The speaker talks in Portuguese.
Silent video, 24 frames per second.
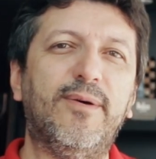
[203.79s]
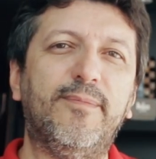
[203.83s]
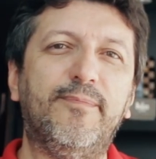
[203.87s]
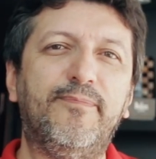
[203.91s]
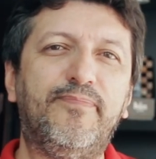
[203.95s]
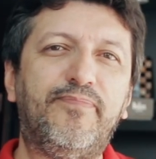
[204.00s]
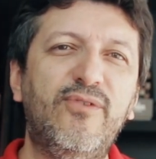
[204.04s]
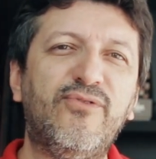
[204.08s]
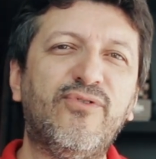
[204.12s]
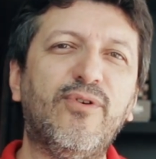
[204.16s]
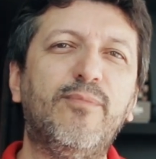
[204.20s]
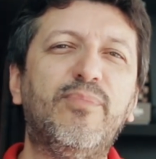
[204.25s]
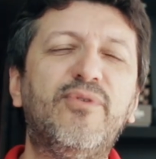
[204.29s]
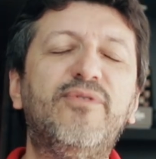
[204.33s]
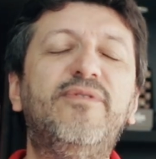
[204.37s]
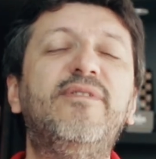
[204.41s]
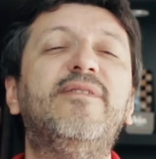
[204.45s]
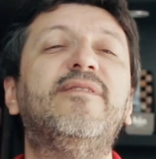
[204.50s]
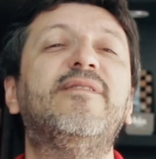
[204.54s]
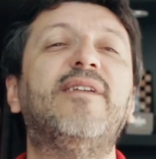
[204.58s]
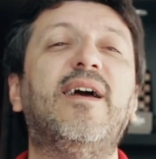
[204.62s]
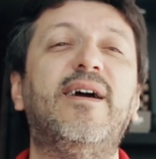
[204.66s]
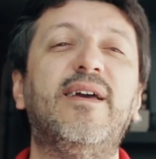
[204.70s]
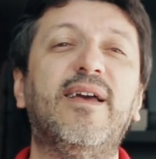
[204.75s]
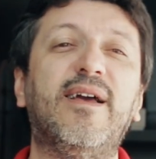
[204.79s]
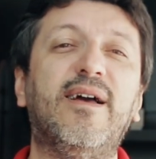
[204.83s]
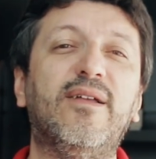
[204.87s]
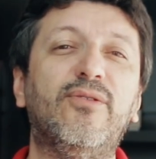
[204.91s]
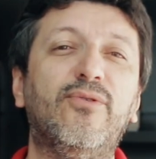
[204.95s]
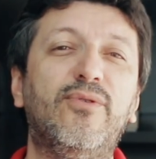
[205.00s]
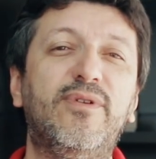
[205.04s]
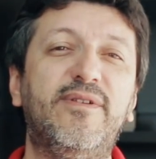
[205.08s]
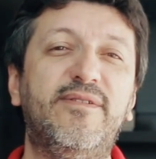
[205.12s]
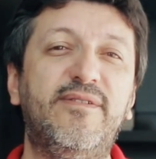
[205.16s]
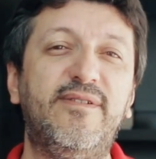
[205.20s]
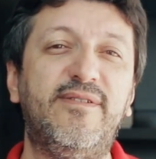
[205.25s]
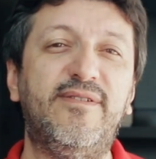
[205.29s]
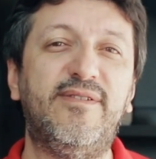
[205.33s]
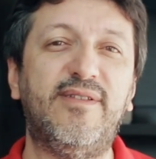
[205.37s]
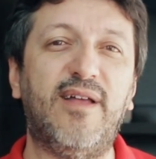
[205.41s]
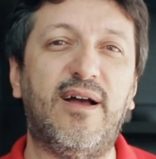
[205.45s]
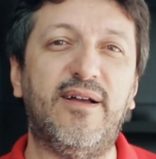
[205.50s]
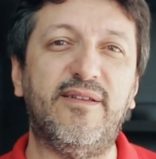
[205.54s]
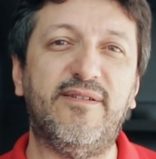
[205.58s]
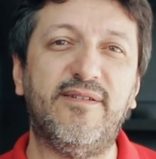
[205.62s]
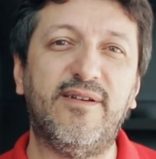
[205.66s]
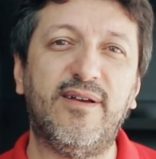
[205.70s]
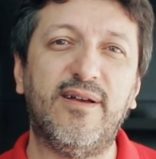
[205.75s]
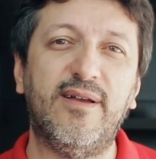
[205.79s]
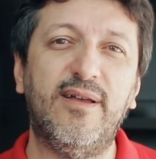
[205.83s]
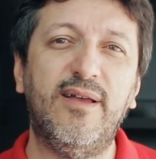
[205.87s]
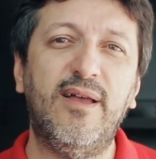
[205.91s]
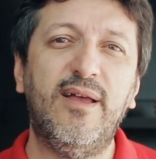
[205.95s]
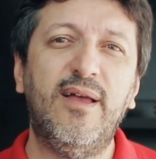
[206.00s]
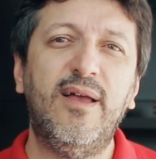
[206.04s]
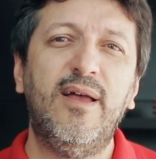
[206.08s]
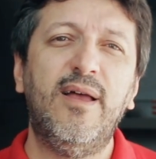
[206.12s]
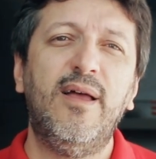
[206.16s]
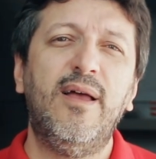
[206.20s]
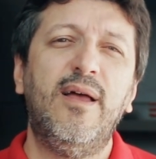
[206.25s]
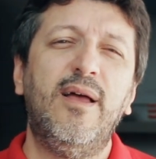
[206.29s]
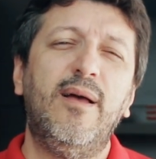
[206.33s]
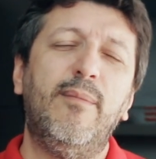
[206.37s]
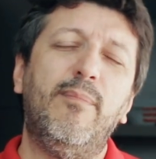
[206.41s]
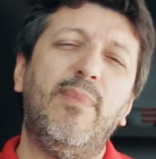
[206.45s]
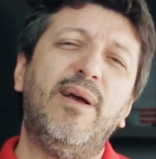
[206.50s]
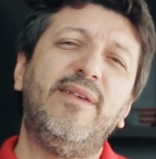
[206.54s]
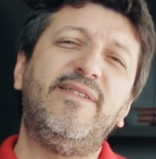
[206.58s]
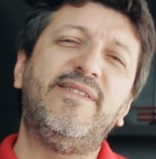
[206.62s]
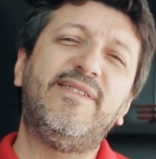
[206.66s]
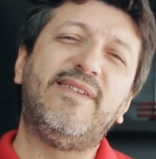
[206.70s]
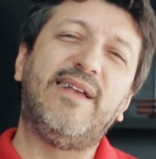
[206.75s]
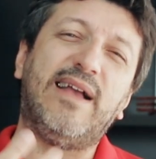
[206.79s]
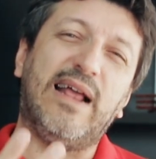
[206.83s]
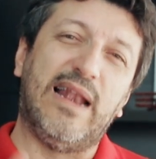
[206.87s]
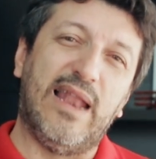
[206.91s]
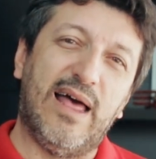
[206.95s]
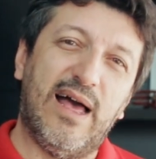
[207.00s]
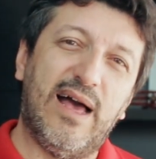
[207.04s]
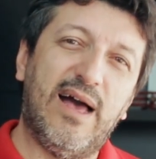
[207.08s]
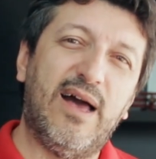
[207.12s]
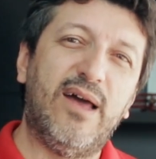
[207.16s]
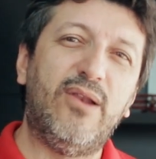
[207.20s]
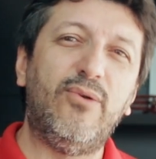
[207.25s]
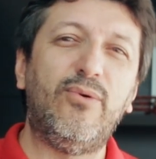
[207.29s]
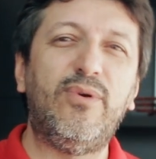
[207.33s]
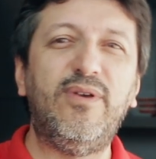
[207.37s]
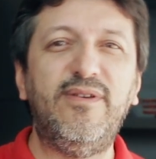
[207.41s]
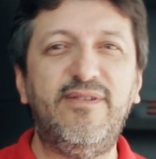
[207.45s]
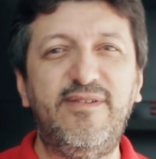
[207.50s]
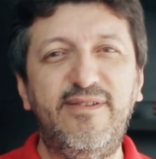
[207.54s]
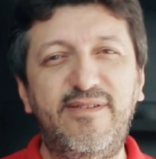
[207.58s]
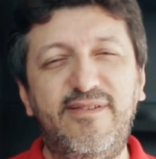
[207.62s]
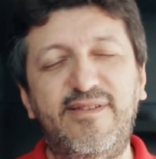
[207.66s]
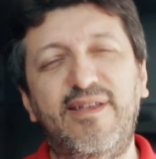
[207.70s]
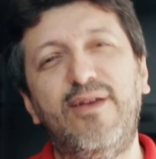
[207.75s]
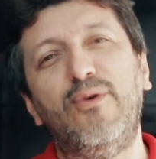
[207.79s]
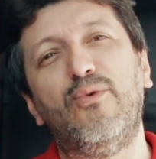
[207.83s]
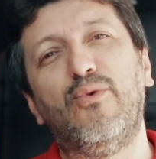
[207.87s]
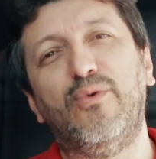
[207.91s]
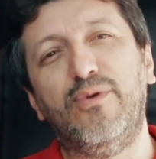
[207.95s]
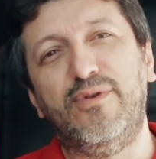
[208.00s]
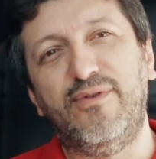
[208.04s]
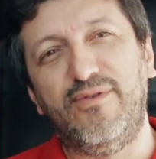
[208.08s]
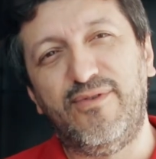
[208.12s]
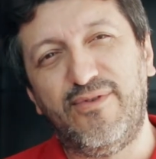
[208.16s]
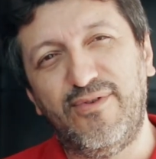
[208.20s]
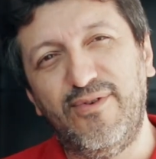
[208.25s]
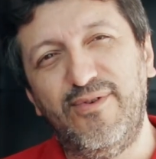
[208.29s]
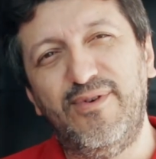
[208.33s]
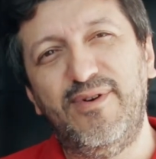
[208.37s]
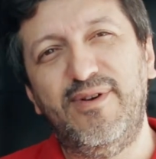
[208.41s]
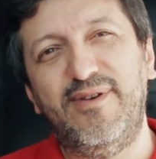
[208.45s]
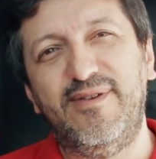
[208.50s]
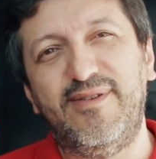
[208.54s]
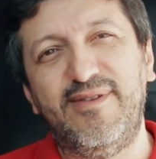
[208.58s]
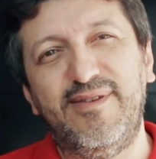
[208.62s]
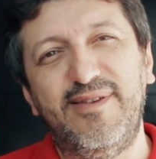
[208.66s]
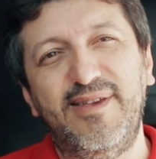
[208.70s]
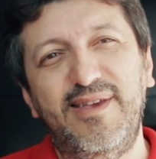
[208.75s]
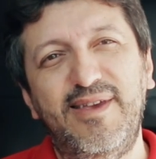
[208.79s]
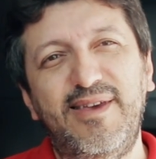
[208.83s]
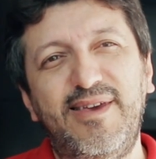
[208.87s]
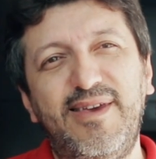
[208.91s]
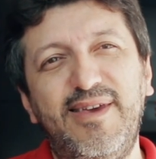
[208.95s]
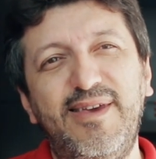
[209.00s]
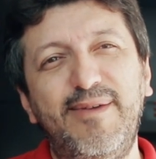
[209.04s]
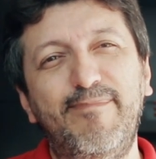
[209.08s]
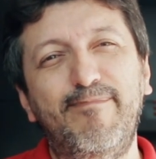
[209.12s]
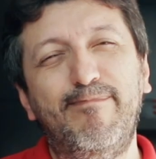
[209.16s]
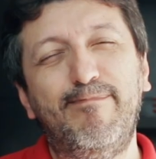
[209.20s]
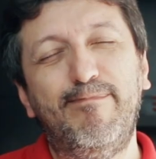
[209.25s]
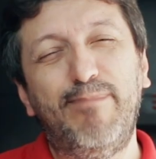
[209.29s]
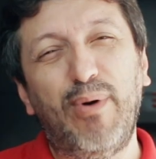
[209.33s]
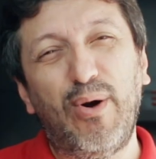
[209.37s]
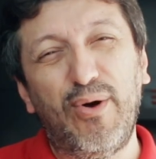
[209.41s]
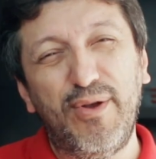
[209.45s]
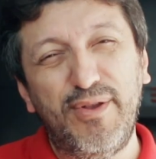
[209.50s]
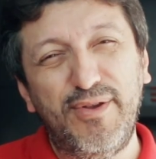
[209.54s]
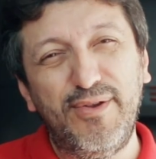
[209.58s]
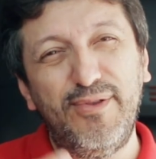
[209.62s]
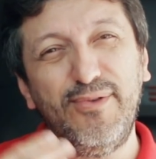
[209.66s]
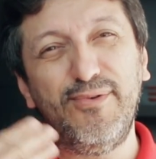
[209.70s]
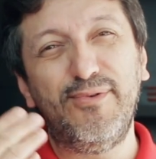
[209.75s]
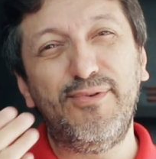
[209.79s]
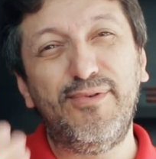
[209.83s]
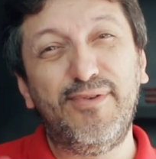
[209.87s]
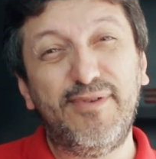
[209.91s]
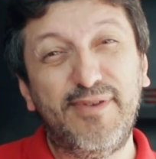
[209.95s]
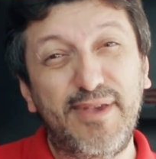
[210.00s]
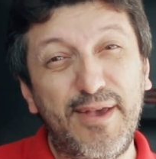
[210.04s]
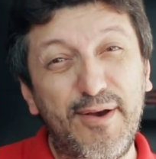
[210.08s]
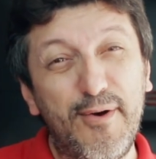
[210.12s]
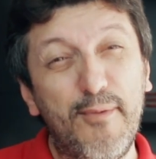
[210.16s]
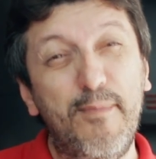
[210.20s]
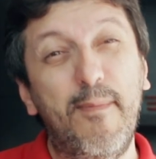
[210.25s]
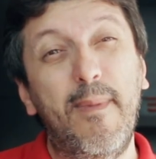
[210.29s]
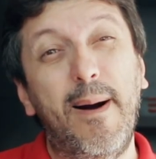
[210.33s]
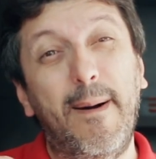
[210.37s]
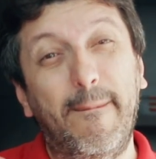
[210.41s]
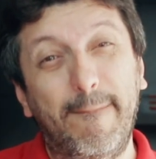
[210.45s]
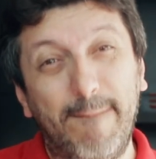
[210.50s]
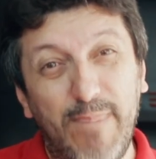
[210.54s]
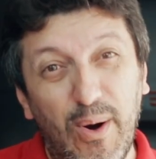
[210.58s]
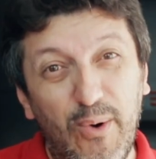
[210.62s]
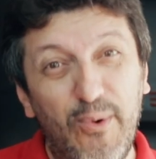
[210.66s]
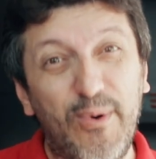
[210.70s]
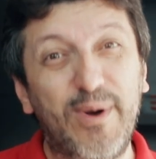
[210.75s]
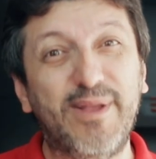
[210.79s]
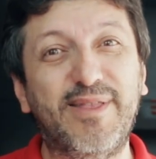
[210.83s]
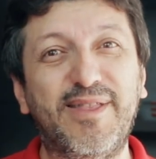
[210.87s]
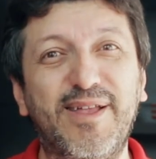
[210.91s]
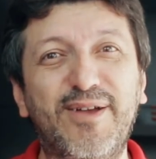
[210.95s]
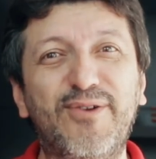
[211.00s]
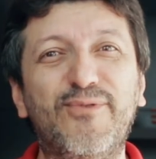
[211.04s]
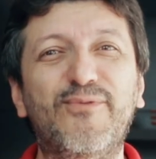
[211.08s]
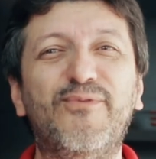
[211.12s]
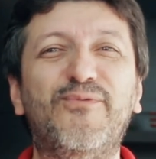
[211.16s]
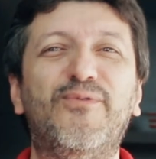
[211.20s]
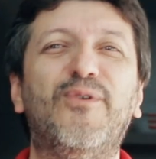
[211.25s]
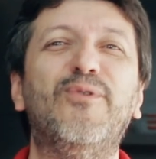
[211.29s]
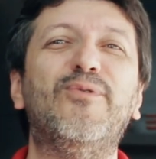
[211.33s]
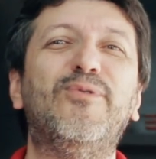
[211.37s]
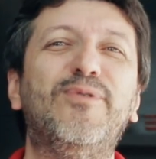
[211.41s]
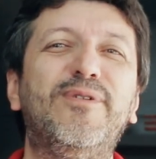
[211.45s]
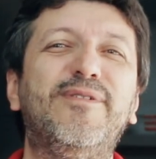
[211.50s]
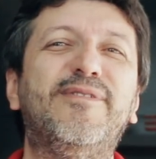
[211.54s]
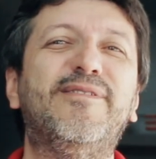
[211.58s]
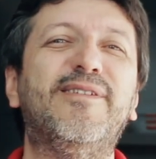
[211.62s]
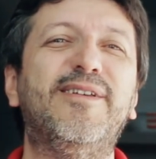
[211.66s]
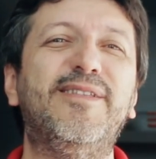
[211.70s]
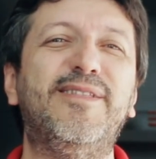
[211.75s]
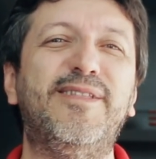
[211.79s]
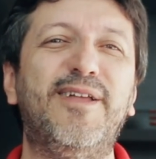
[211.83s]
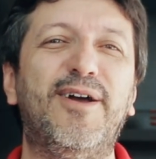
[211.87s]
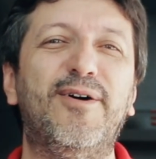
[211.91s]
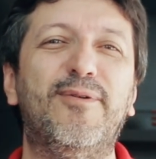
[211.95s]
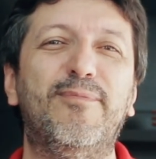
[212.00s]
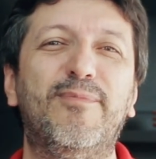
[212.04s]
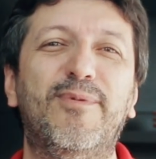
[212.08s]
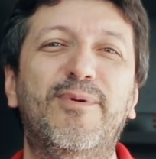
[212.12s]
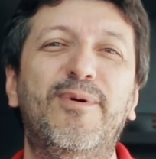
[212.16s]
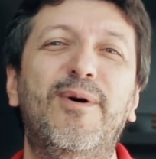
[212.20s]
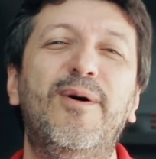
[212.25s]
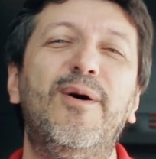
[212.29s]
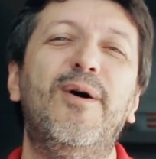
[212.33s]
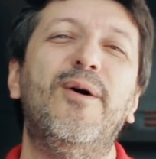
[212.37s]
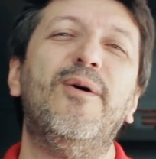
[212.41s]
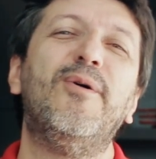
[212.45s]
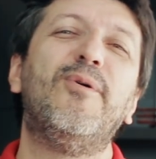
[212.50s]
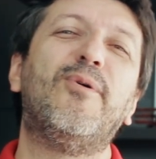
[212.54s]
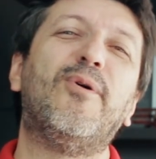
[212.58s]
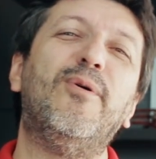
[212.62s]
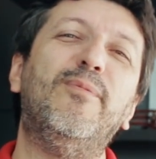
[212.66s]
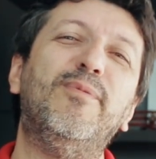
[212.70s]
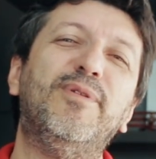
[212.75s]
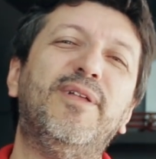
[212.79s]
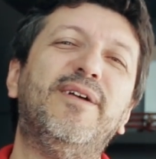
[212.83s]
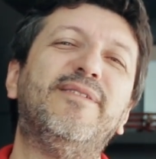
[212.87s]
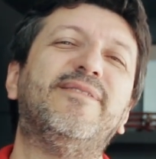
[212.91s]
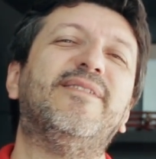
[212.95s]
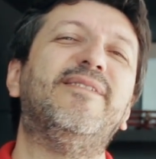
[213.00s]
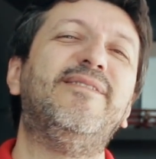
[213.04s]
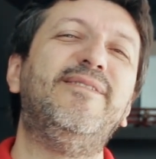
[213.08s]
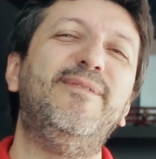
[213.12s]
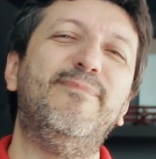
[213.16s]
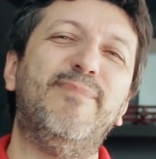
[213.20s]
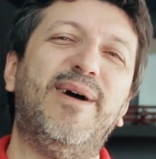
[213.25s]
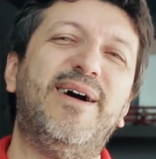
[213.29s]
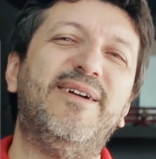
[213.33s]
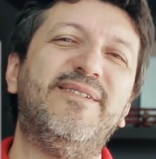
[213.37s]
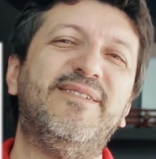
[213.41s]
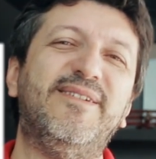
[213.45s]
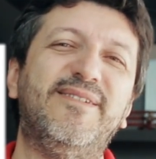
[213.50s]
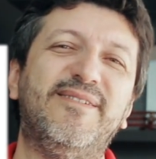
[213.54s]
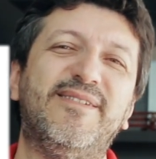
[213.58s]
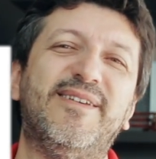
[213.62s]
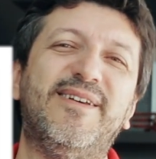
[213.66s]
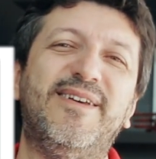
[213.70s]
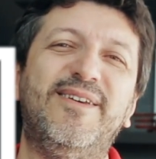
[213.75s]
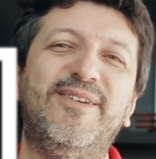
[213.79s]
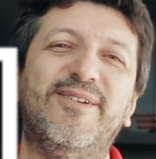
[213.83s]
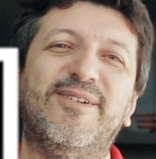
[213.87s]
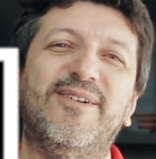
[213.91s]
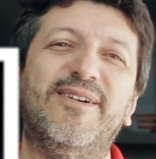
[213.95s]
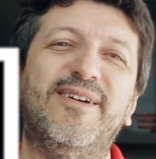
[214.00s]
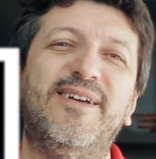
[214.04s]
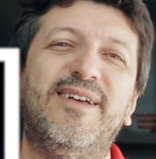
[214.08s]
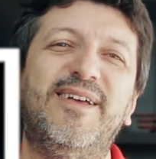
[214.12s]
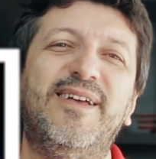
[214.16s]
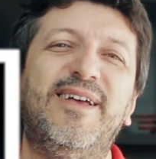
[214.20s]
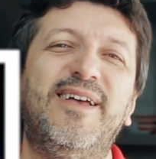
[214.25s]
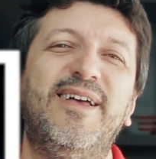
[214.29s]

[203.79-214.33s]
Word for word: ó, sobre os descarregadores de estática. Mas claro que existem condições em que pode não ser uma boa ter um fogo de Santelmo, como nessas imagens aí, ó.